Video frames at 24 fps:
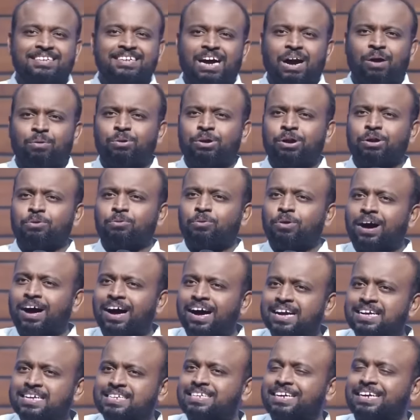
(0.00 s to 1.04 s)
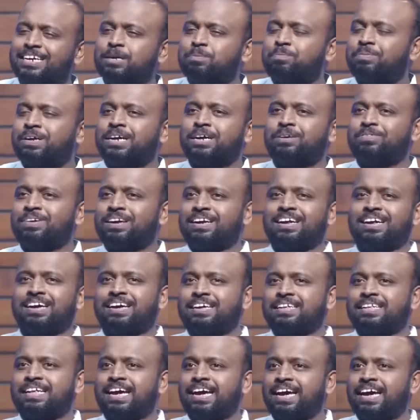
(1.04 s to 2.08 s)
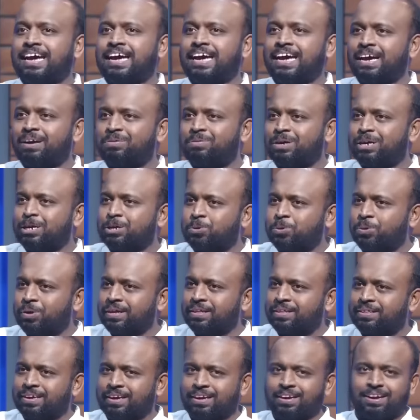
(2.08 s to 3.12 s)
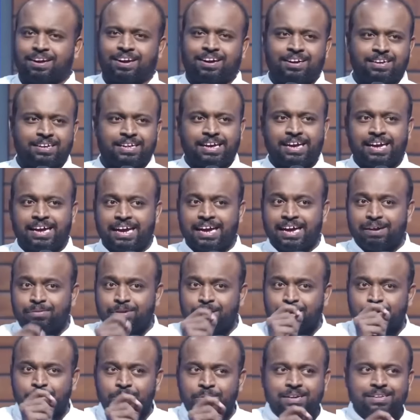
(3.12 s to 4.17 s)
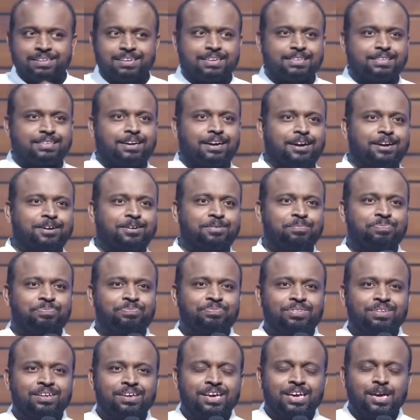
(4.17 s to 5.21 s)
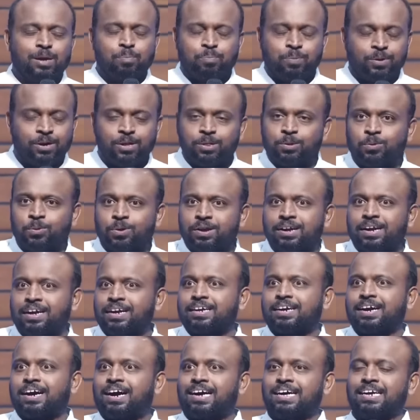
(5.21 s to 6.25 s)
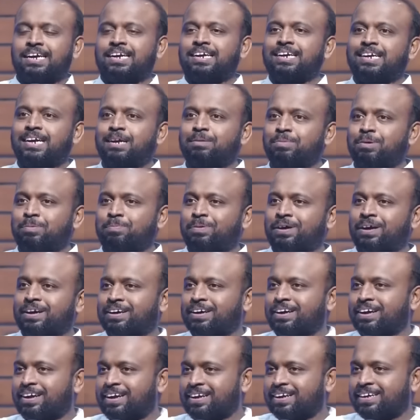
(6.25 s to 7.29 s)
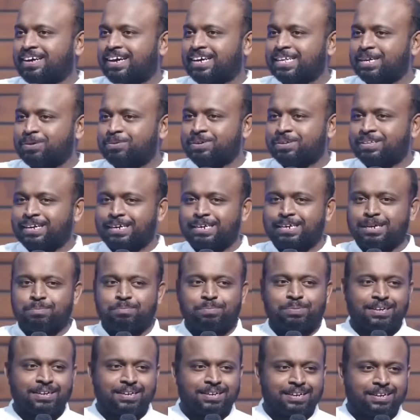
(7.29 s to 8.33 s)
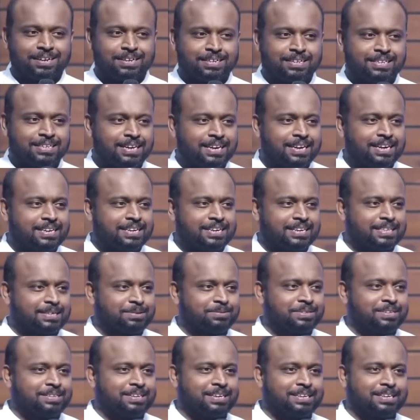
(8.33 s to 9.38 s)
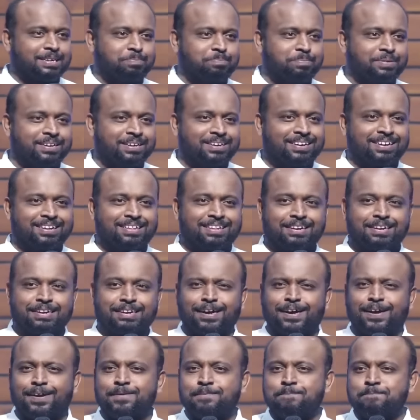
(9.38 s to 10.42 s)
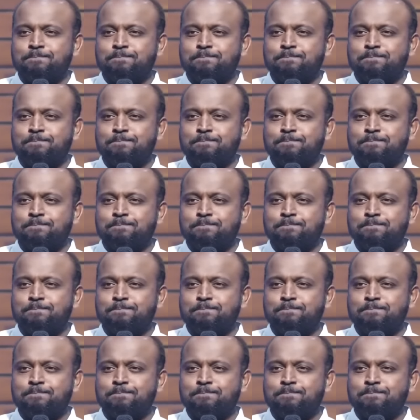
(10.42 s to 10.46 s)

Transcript: அவனுடைய வாய் செடுபடவில்லை தேவன் குறித்த நாள் தேவன் குறித்த ஸ்தானம் இப்பொழுது ஒரு நாள் காலையில் எழும்பி பார்க்கிறான் கதவு தட்டப்படுகிறது ஏன் கதவு தட்டப்படுகிறது என்றால்